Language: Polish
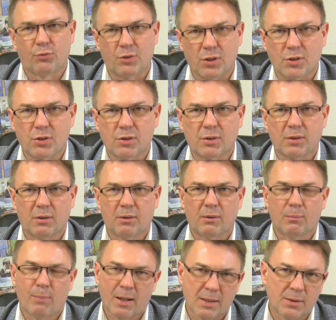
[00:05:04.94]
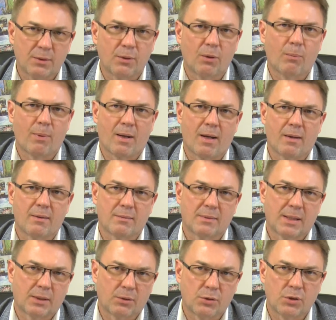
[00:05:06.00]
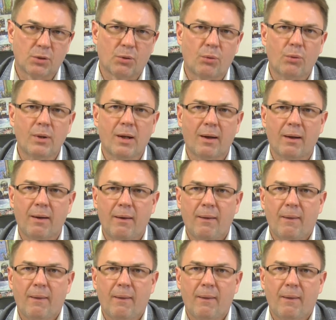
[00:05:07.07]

również bardzo dobra. Za to dziękuję.